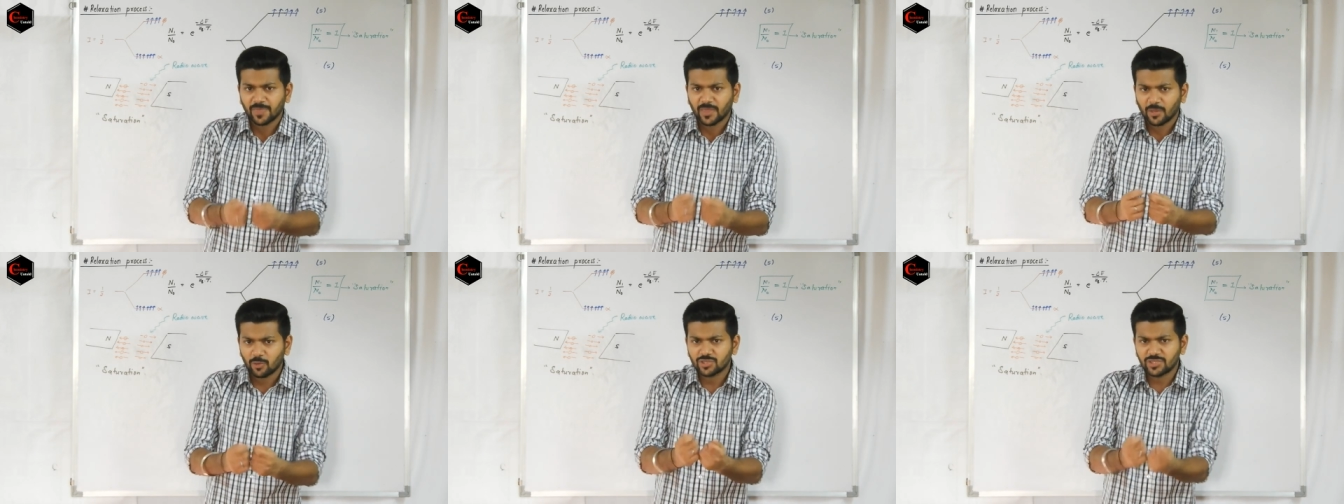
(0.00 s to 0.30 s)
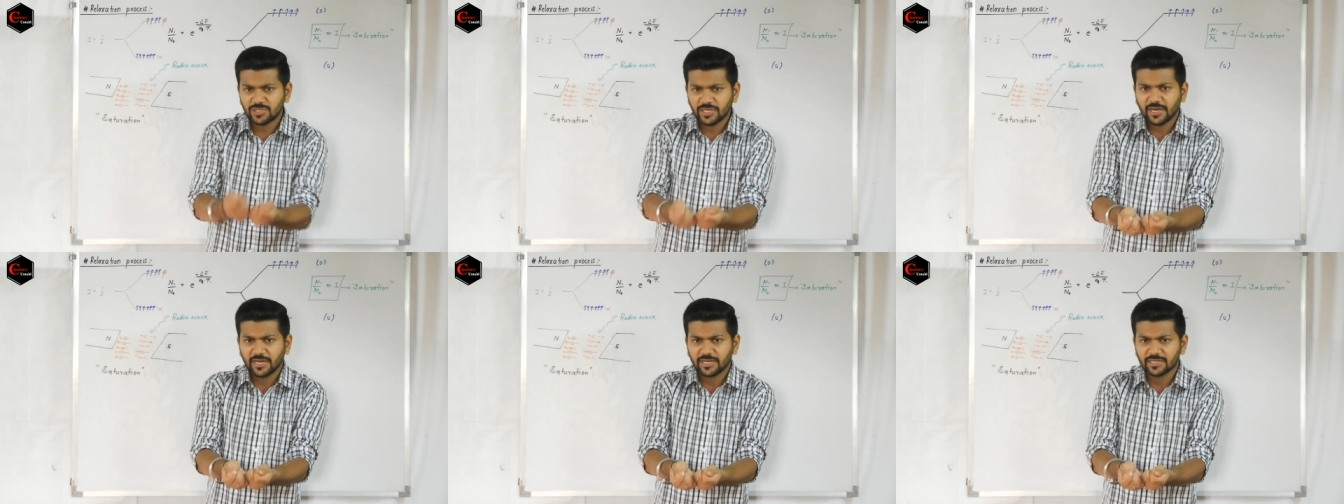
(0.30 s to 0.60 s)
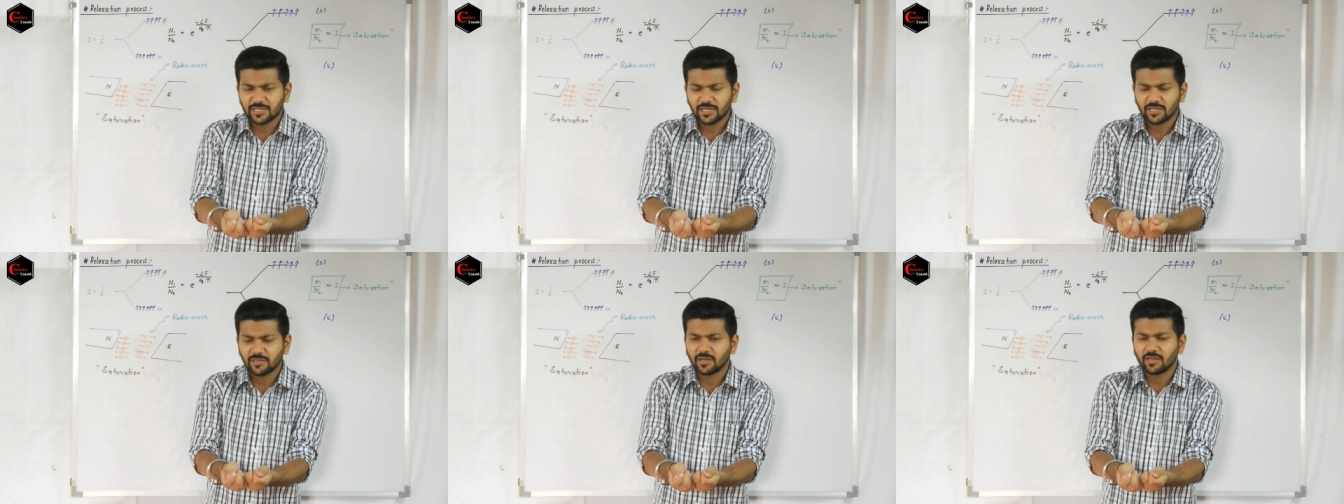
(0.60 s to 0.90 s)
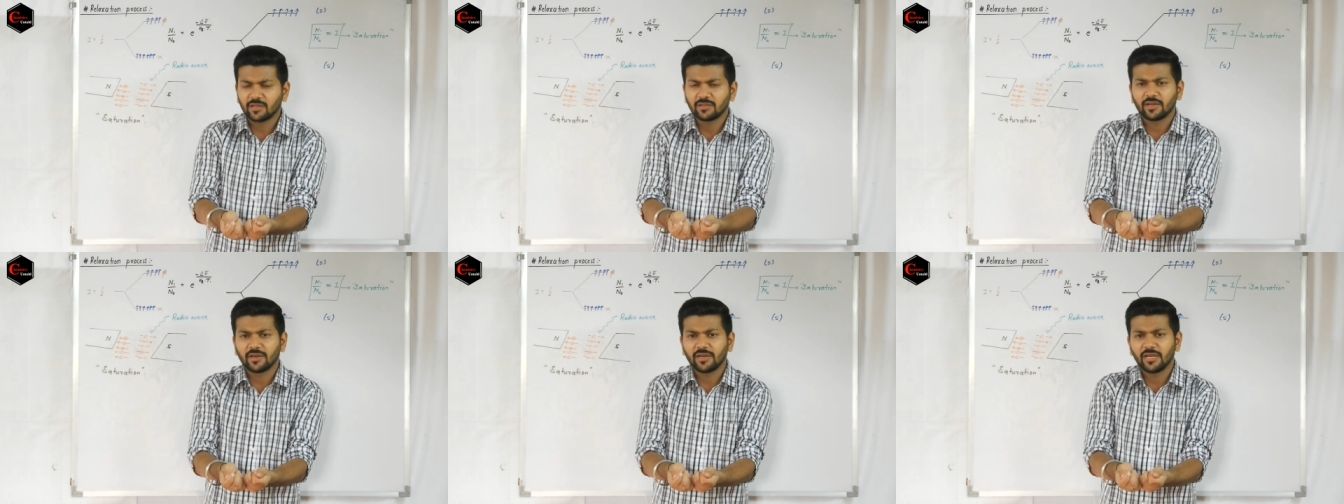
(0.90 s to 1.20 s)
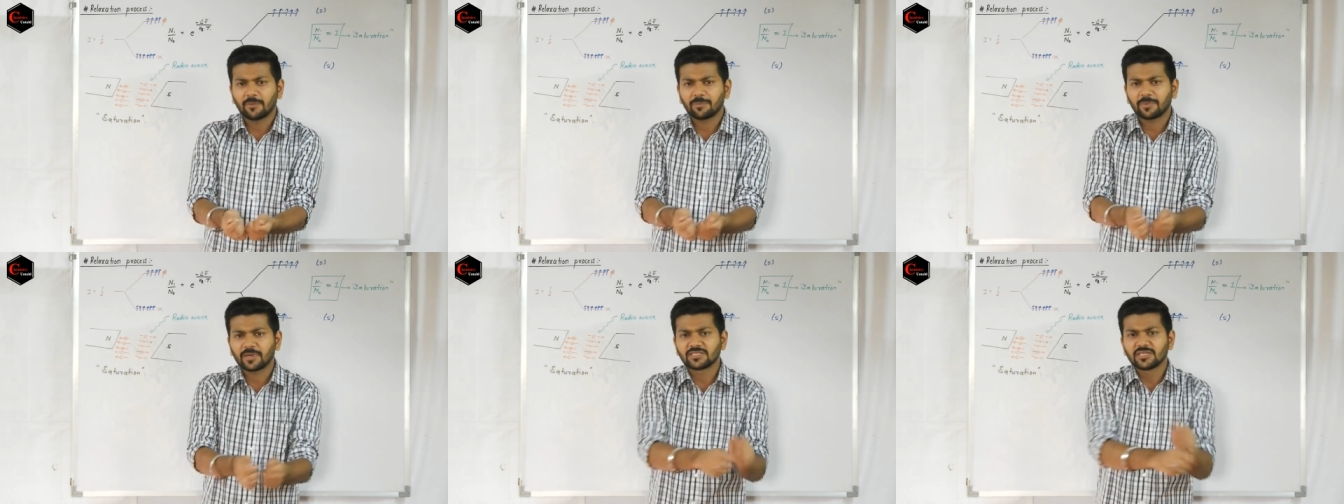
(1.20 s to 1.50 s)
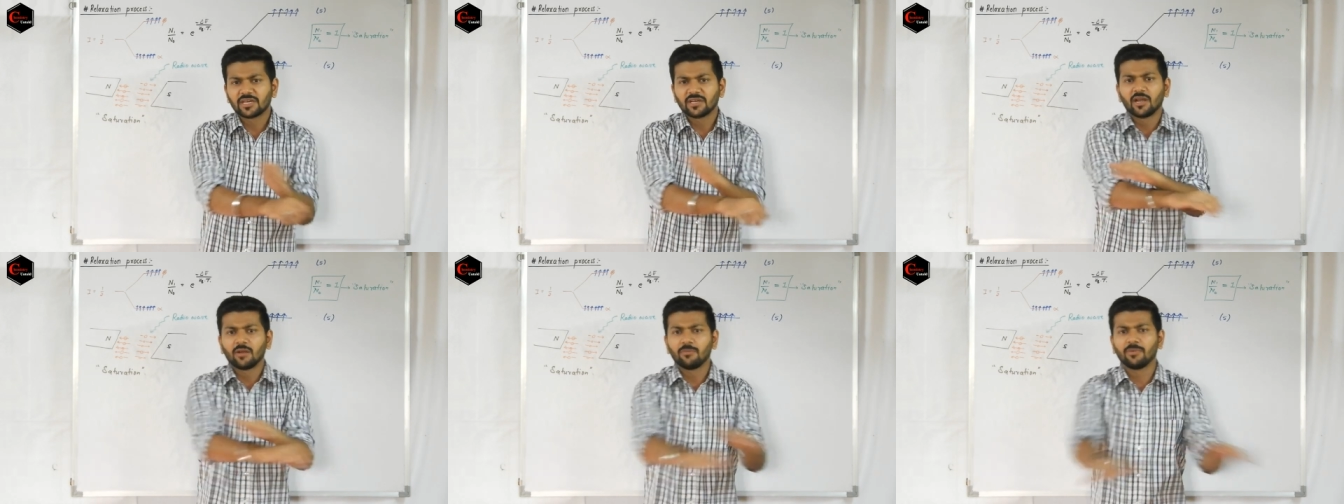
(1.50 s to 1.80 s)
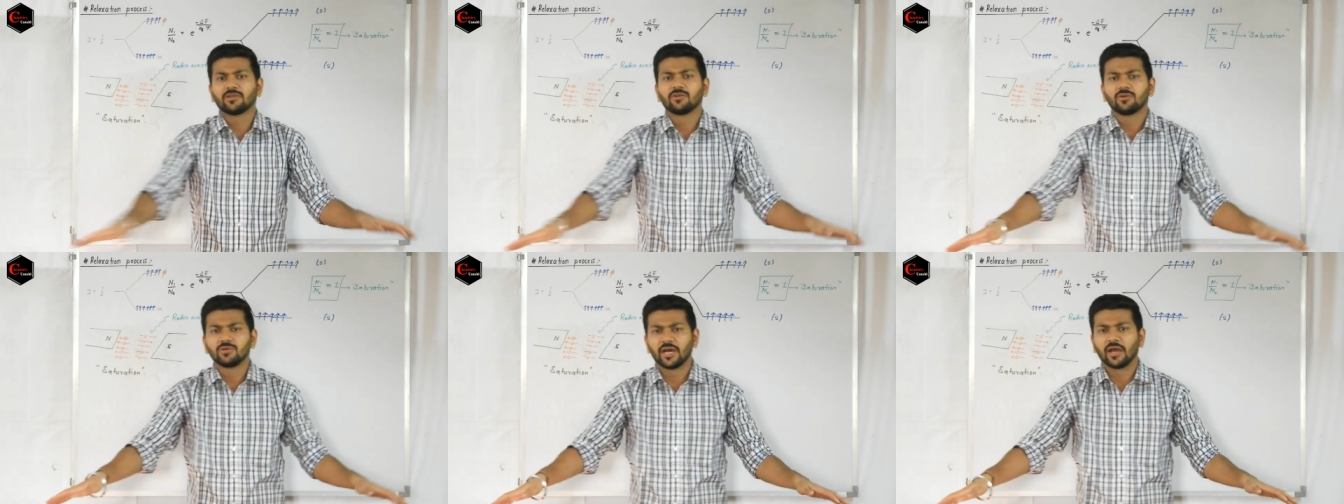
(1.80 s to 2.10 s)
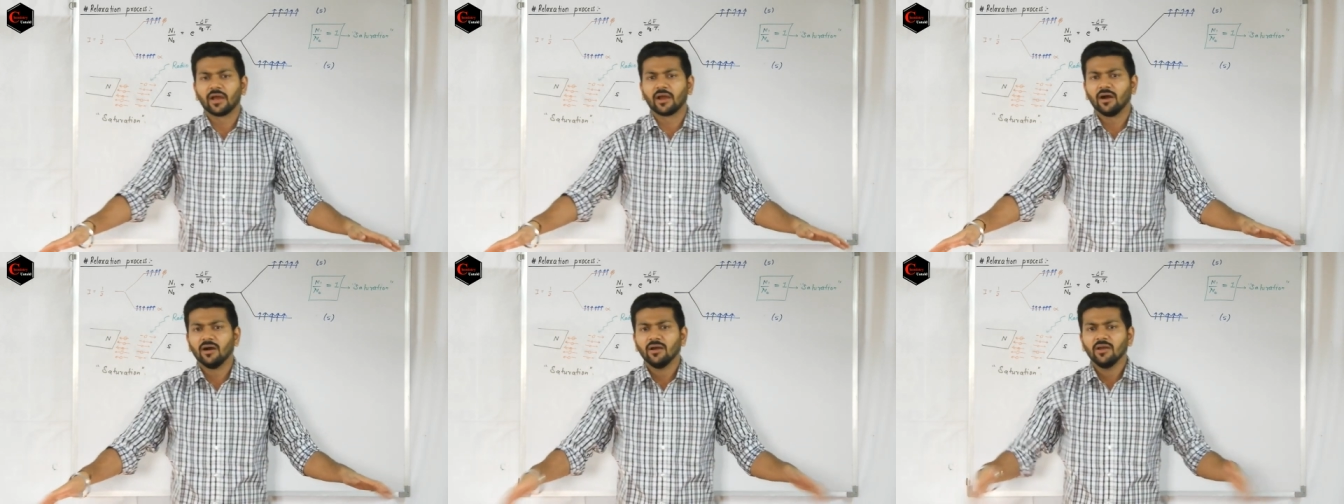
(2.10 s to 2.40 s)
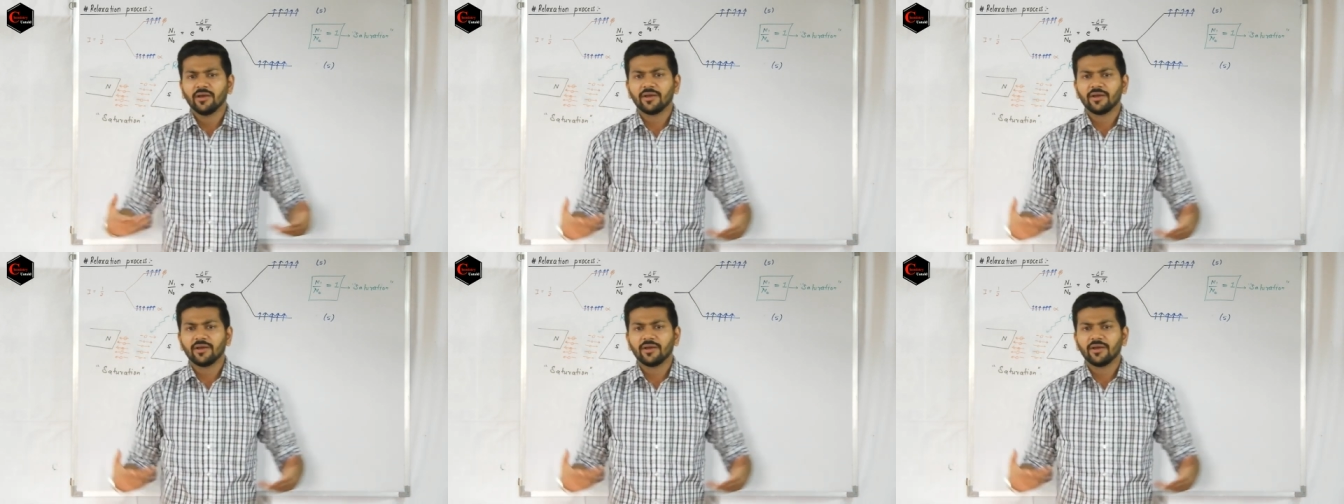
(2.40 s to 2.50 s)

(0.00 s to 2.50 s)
कुछ सेकंड्स के अंदर अंदर ही आपका सिग्नल बंद हो जाएगा